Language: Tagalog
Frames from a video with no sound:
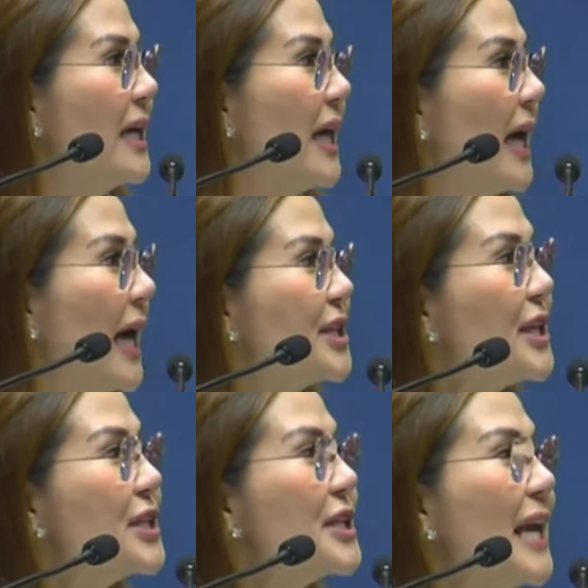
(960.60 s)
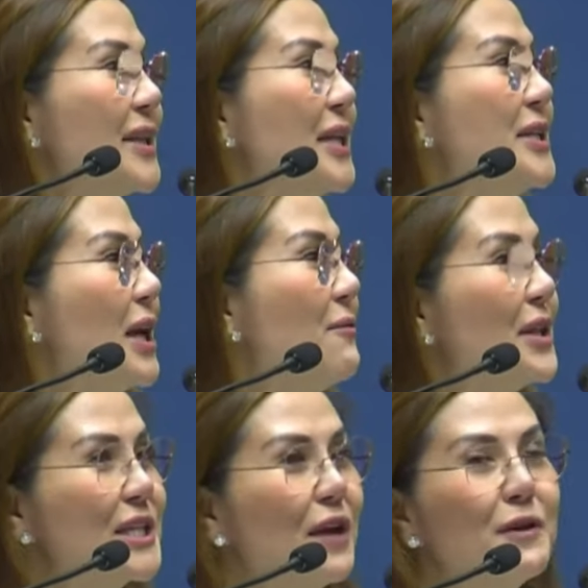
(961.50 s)
At since
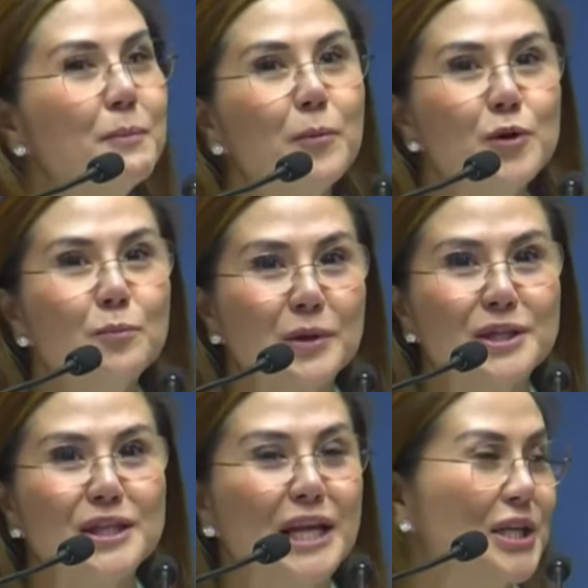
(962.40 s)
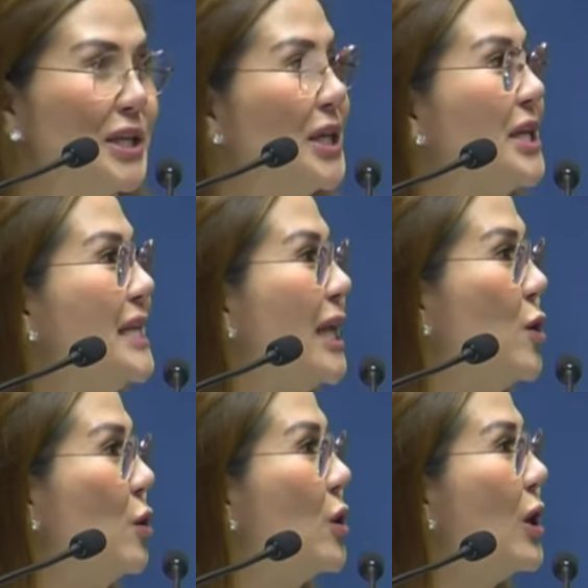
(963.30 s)
1977 pa po yung presidential decree na
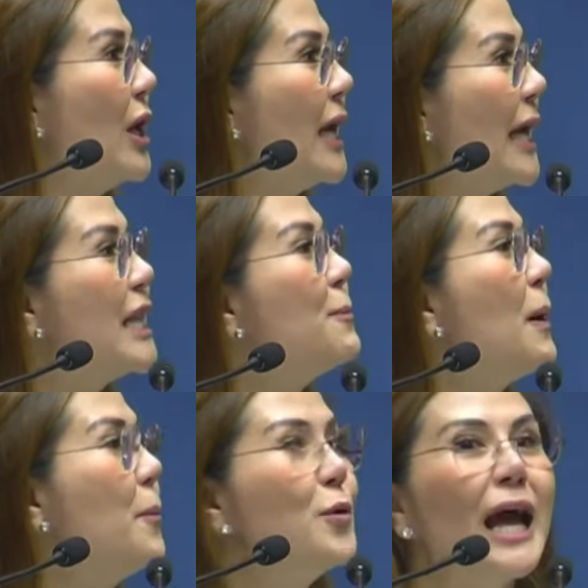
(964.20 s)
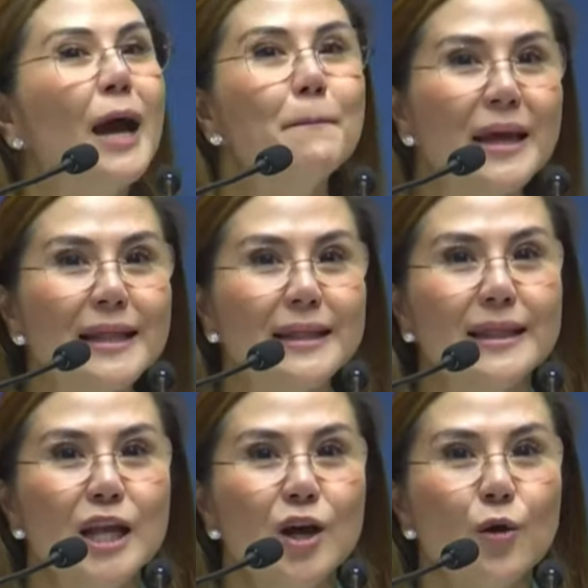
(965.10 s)
yun. Hindi pa po na-amend
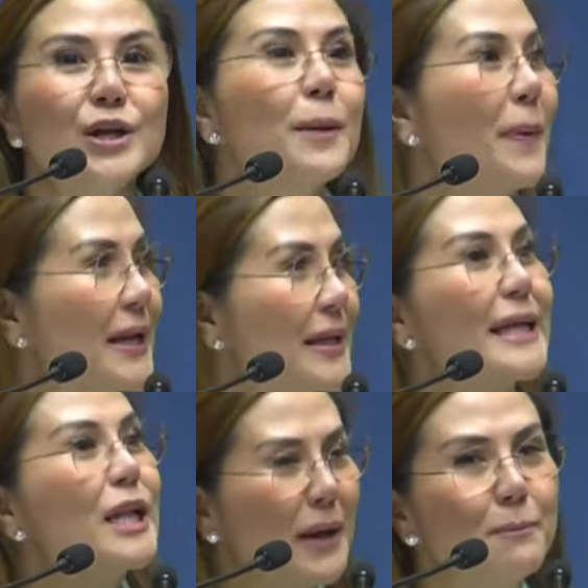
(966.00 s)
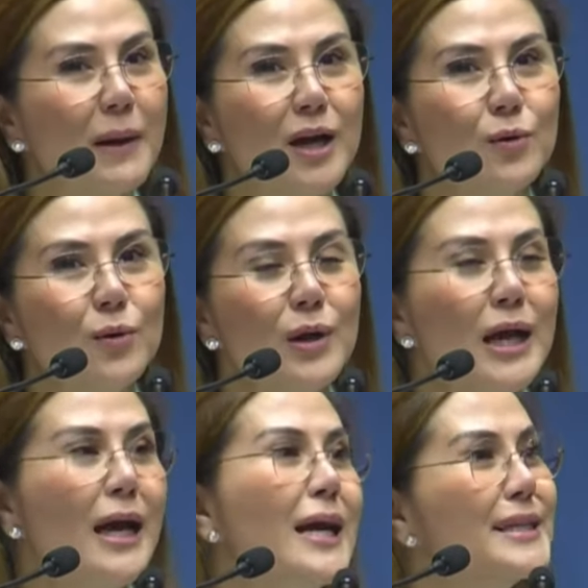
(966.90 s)
or napalitan ng panibago.
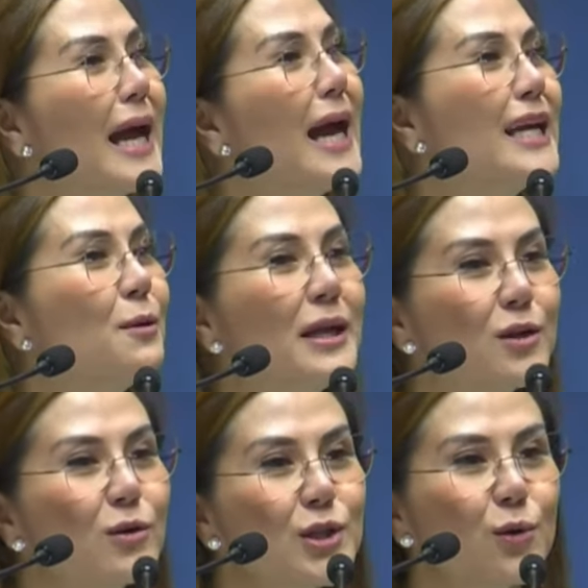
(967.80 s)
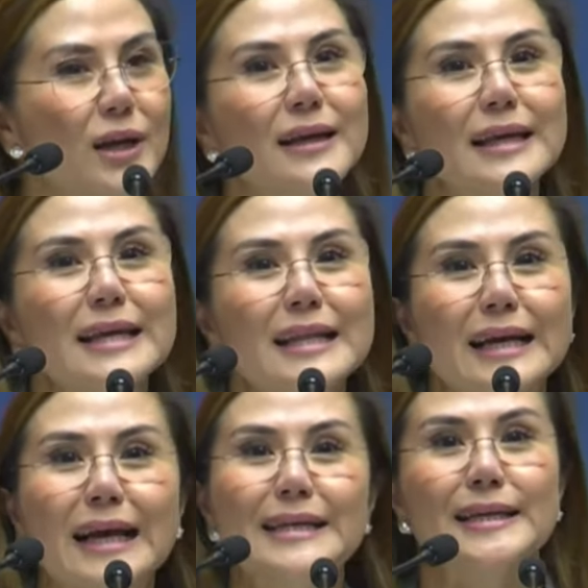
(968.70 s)
Ang sa akin naman, gusto ko lang ilagay
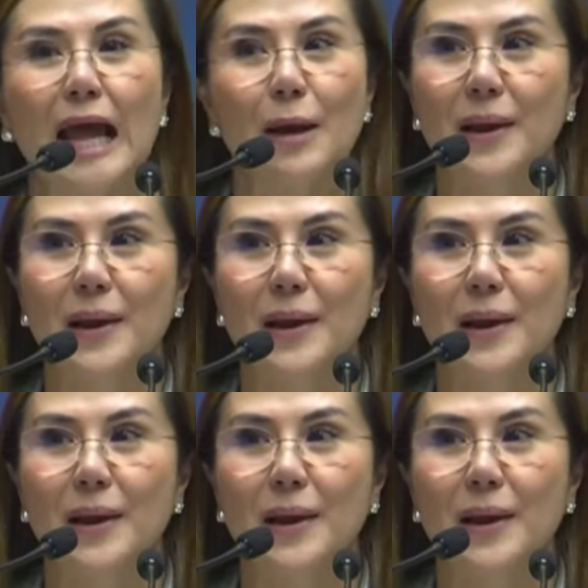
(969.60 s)
sa tama.